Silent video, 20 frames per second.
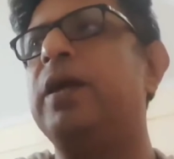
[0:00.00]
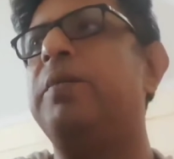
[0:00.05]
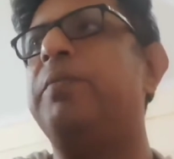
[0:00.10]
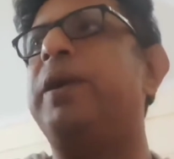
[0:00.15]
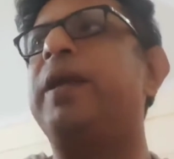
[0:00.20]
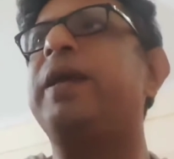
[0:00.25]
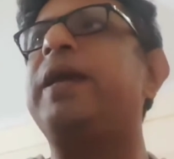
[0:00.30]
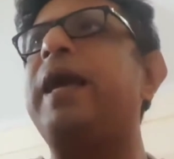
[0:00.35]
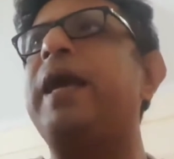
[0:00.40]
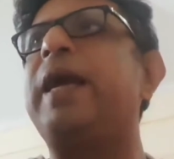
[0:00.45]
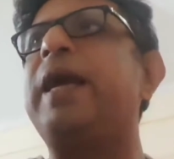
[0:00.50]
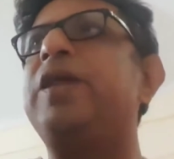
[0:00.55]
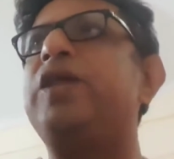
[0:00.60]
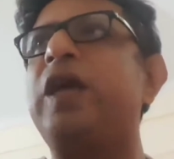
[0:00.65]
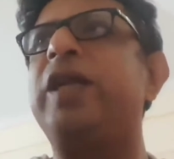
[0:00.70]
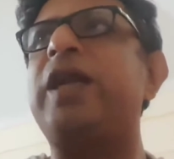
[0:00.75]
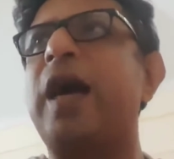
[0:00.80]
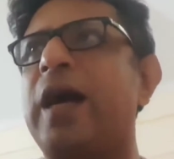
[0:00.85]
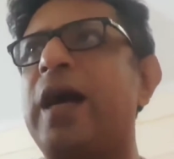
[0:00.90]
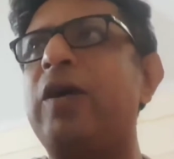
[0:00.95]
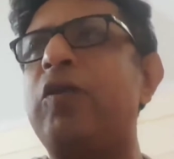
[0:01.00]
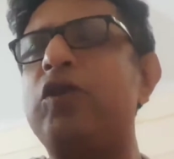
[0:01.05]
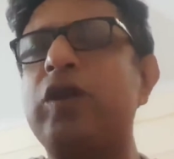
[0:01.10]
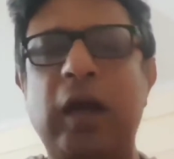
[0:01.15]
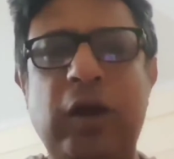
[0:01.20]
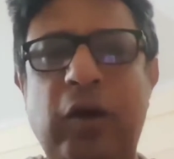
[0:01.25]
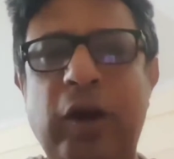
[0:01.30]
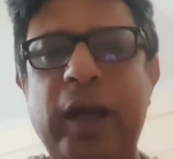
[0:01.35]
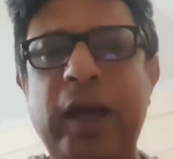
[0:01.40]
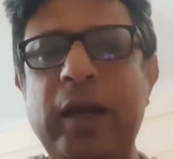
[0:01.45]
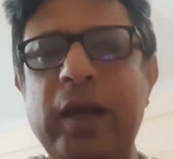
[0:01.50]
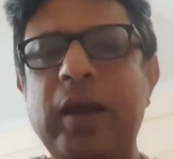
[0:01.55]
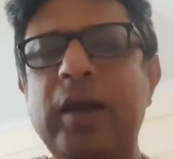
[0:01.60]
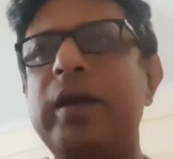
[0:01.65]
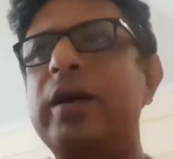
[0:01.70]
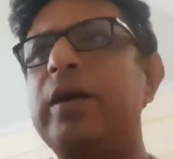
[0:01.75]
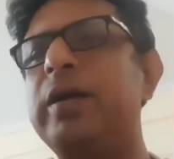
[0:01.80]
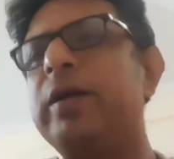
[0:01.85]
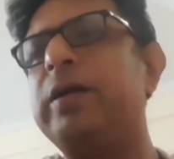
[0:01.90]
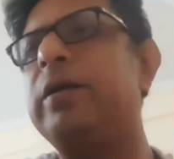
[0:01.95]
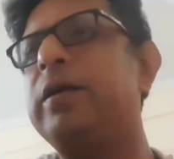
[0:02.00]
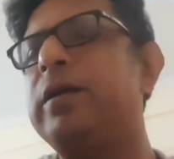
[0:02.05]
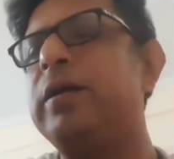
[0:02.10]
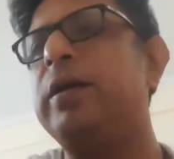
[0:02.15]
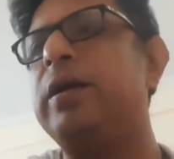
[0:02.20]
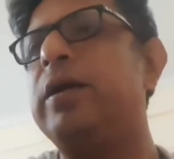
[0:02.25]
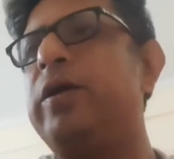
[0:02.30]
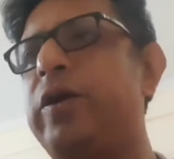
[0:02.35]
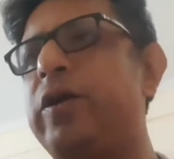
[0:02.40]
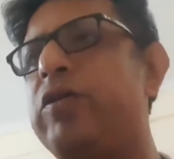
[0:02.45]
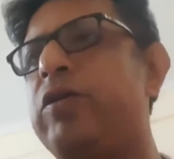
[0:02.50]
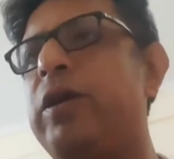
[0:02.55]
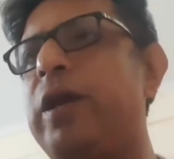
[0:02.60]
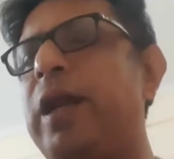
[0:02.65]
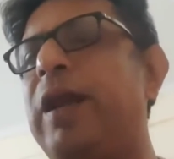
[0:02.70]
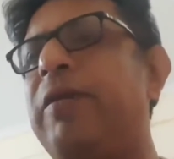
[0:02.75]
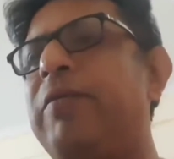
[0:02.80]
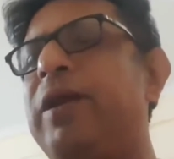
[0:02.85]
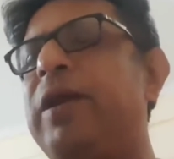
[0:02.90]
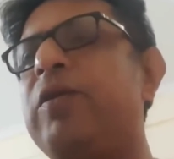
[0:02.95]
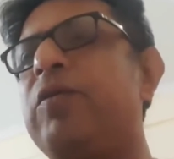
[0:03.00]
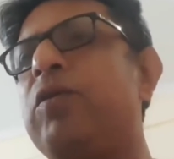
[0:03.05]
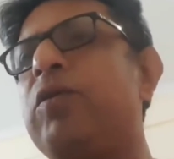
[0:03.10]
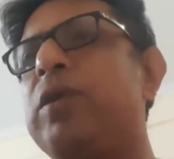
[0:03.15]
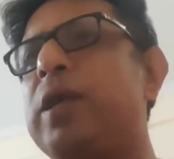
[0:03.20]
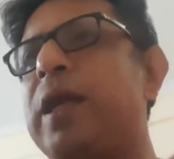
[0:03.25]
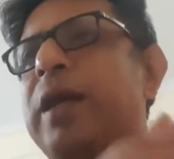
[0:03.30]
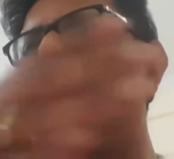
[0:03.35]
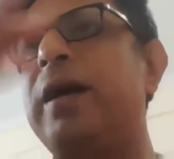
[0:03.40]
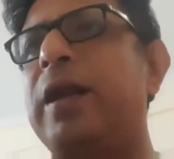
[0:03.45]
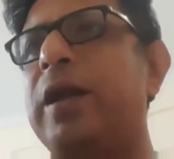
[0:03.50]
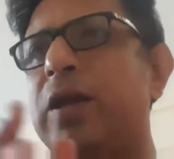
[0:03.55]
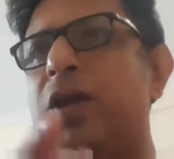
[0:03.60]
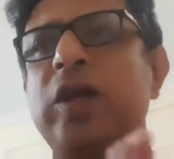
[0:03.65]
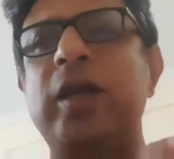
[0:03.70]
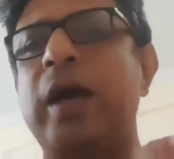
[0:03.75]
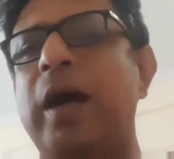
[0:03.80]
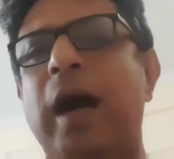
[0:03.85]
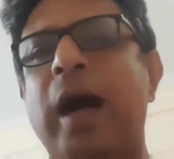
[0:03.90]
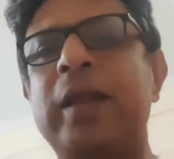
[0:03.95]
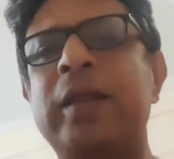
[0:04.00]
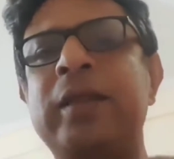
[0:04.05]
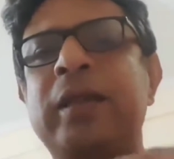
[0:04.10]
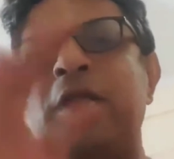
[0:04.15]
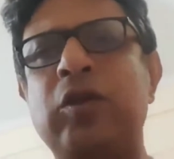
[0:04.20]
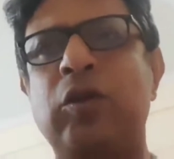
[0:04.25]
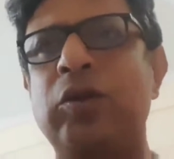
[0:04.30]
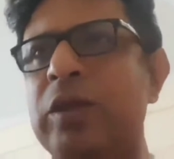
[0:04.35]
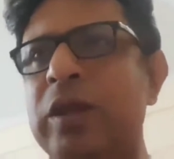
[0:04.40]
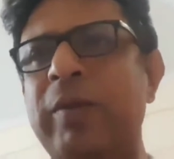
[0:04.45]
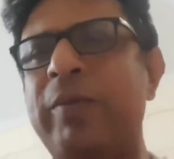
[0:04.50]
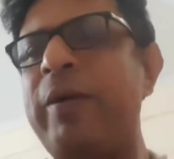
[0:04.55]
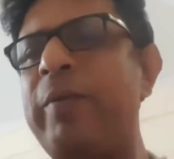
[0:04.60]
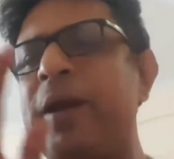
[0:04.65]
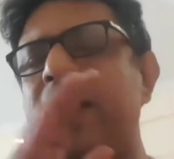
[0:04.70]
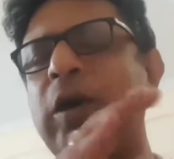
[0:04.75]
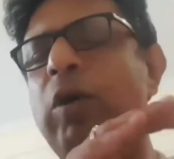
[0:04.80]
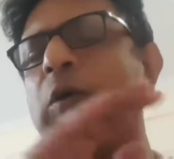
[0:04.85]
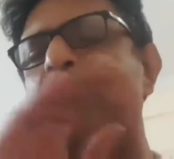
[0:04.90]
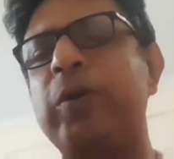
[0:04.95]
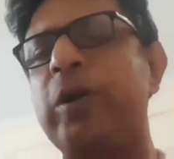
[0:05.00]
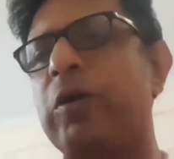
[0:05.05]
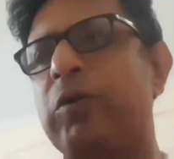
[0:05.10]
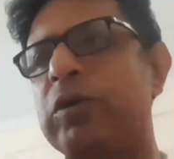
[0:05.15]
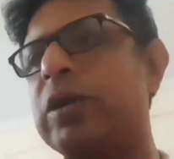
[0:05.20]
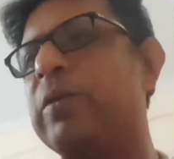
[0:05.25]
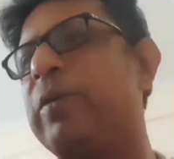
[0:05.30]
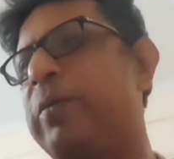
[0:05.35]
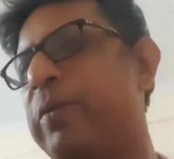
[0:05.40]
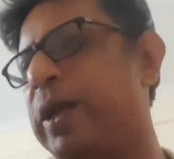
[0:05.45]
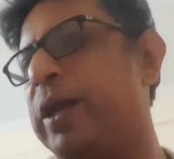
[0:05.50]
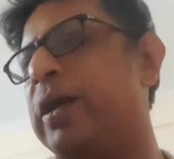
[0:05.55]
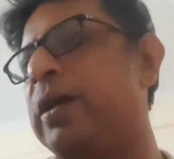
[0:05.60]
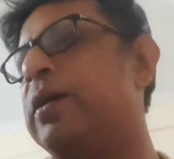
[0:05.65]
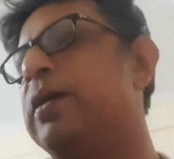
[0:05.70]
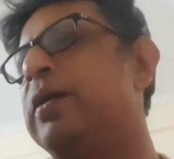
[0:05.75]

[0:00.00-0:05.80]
মানে কে কে যে টাকা রোজগার করেন রিজিওনাল লেভেলের কোনো সিঙ্গার সেটা আন্দাজে করতে পারবেন না কল্পনা করতে পারবেন